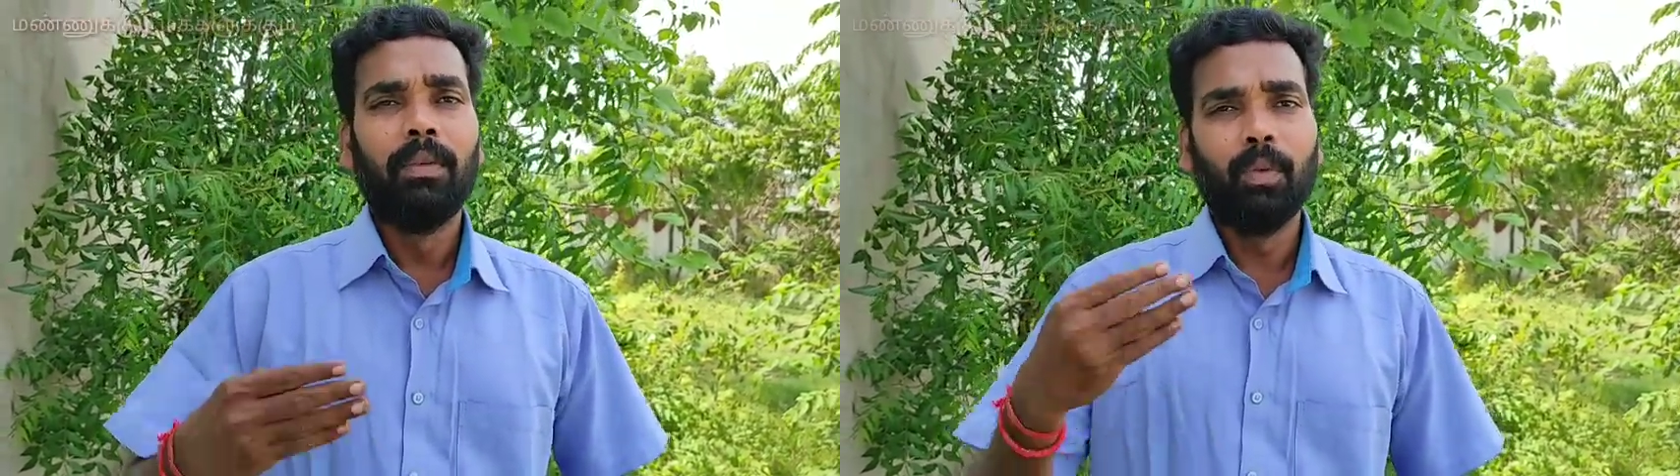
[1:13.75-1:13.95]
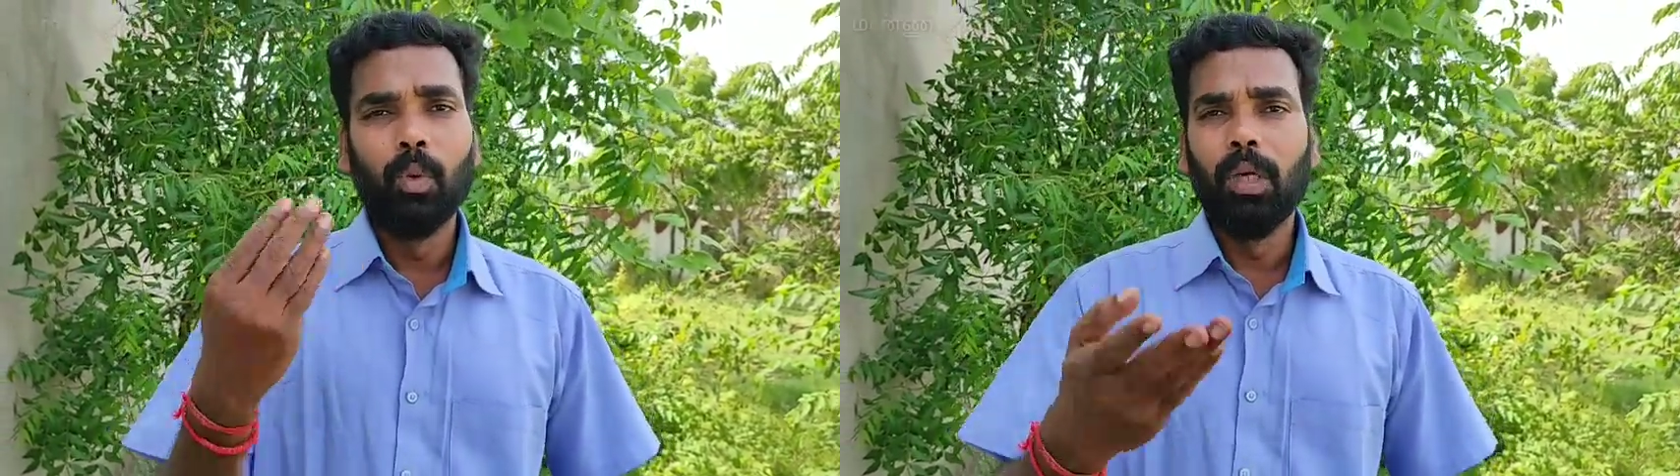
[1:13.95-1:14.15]

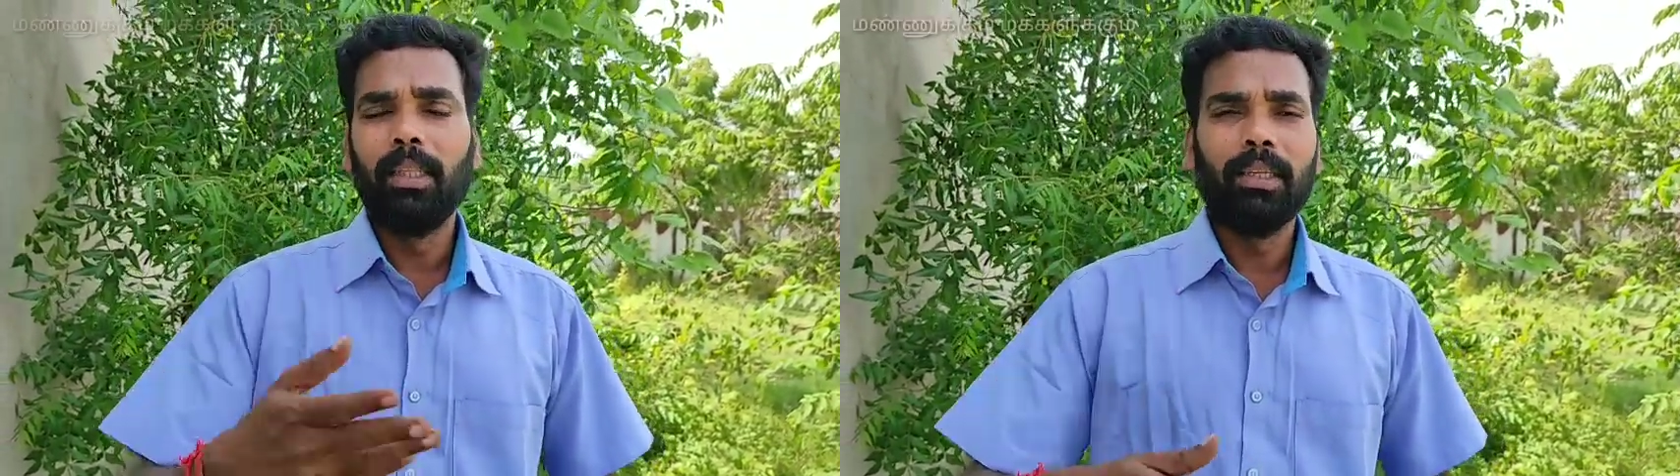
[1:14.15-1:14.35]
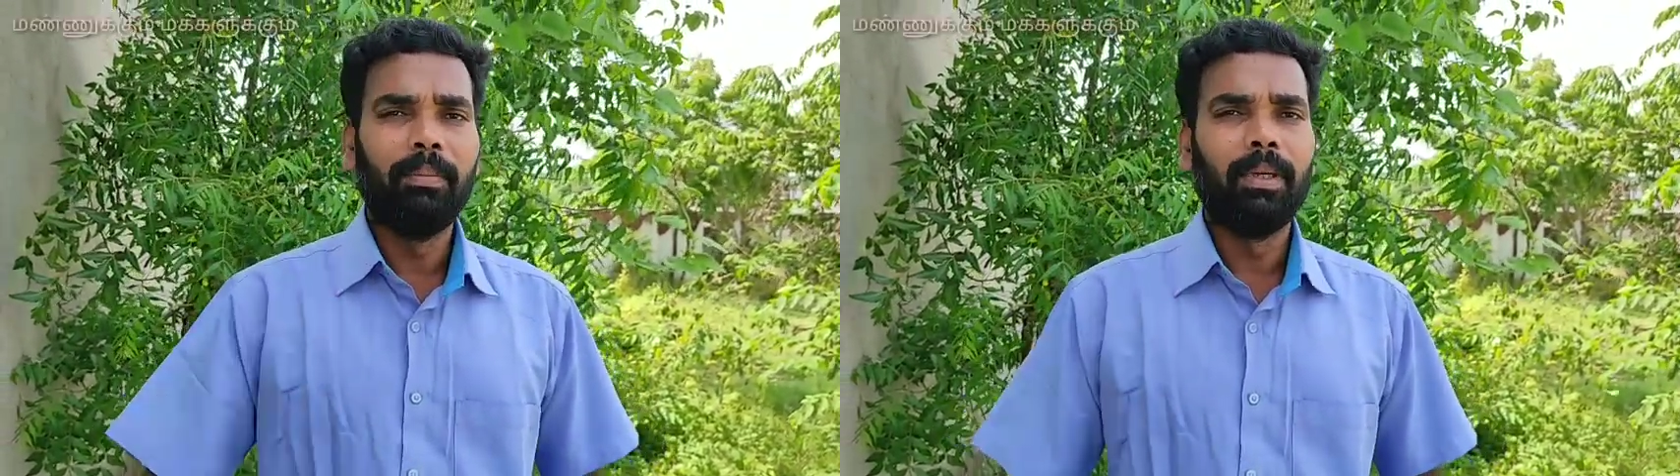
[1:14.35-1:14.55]

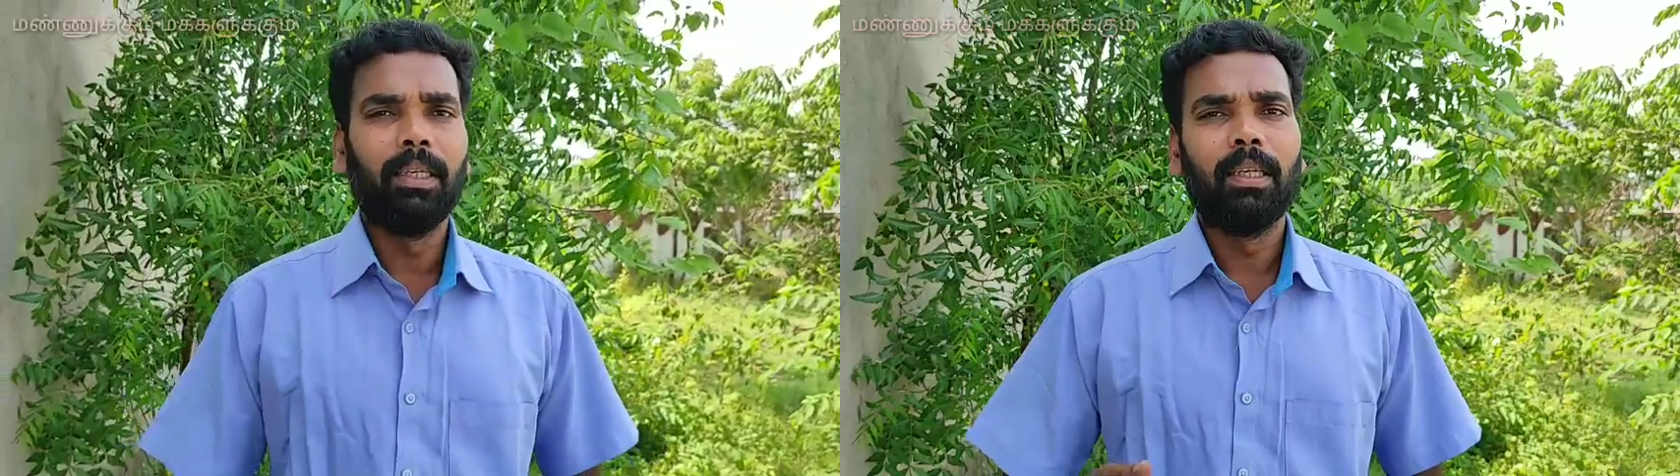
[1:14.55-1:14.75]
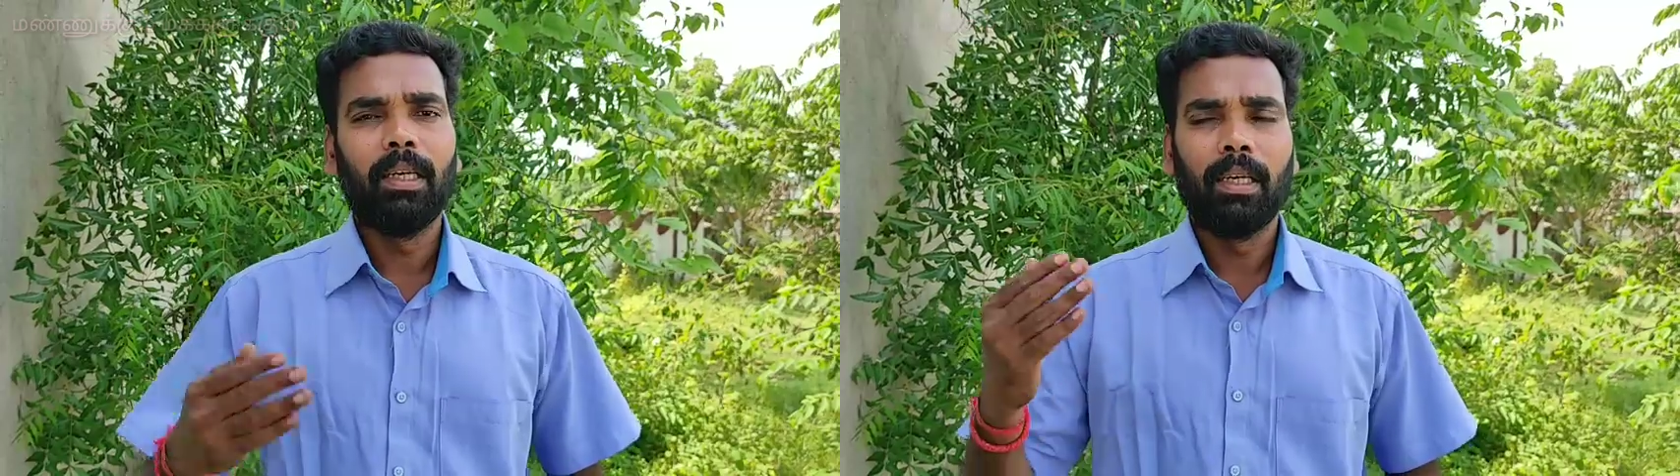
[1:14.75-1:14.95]
கூகுளில் தேடி
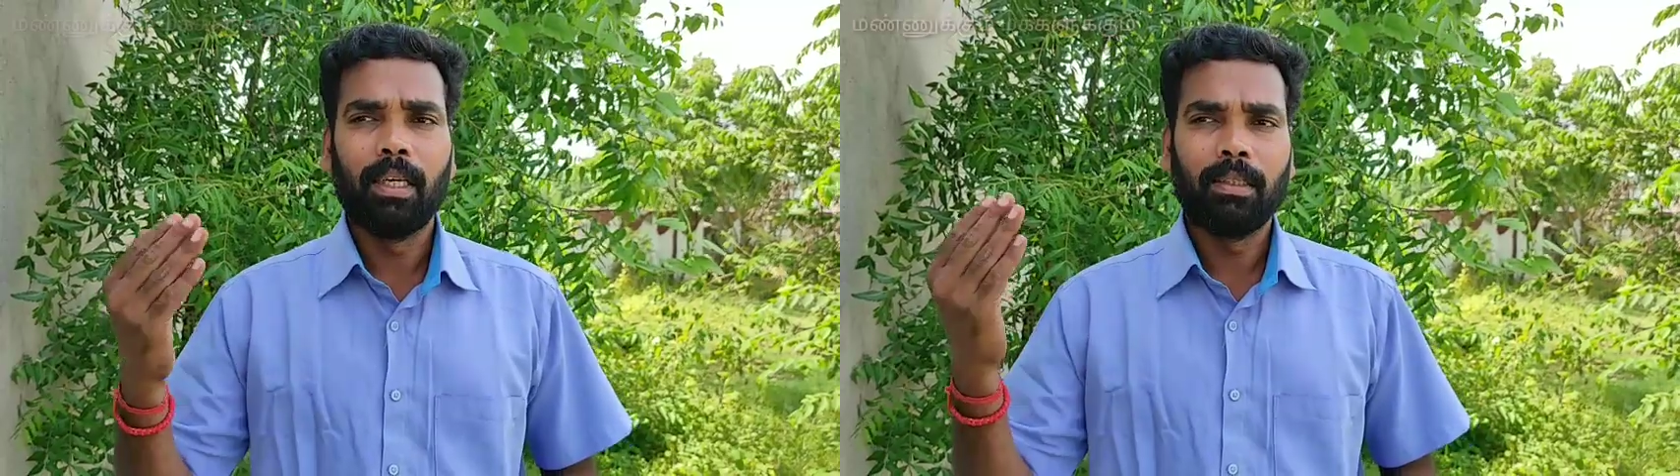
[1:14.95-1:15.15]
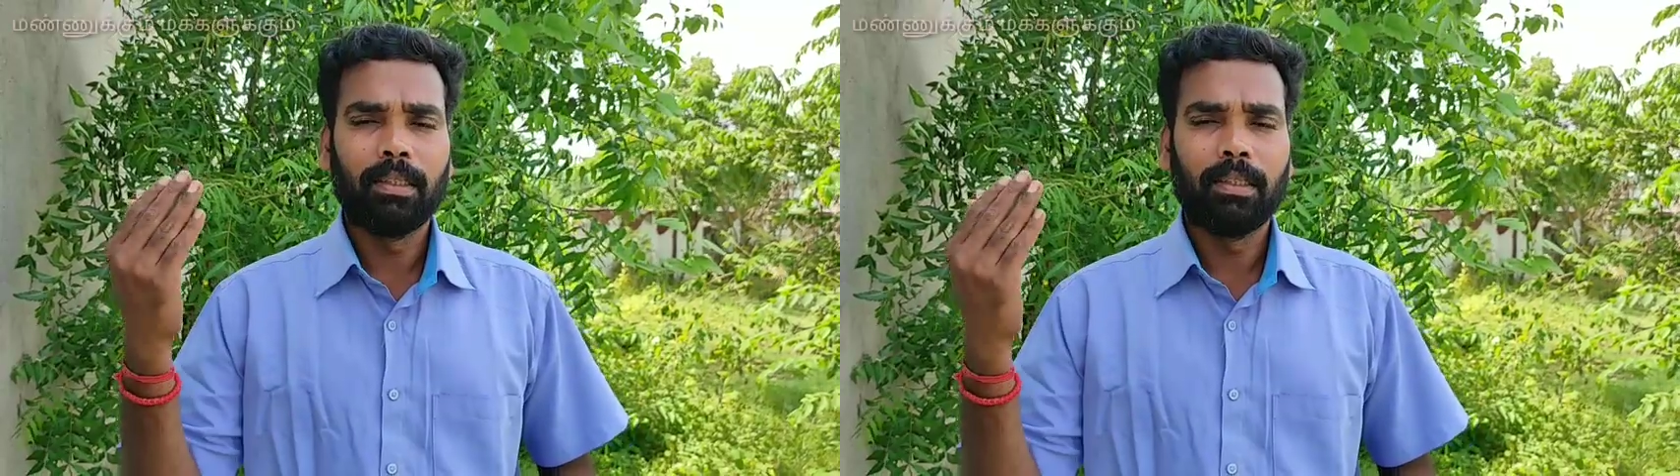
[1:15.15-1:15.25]
பாருங்கள் இல்லை